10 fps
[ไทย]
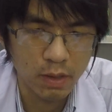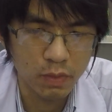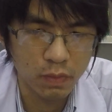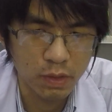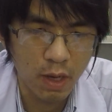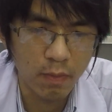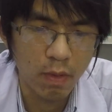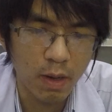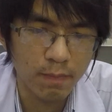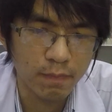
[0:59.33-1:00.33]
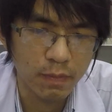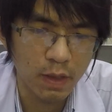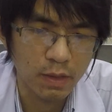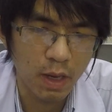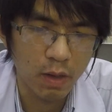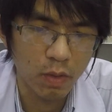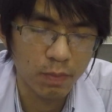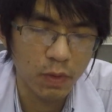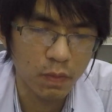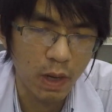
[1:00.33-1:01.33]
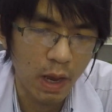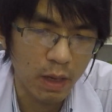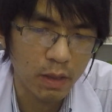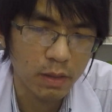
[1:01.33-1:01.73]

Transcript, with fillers: ดูตามคมแตกต่างของผิวหนัง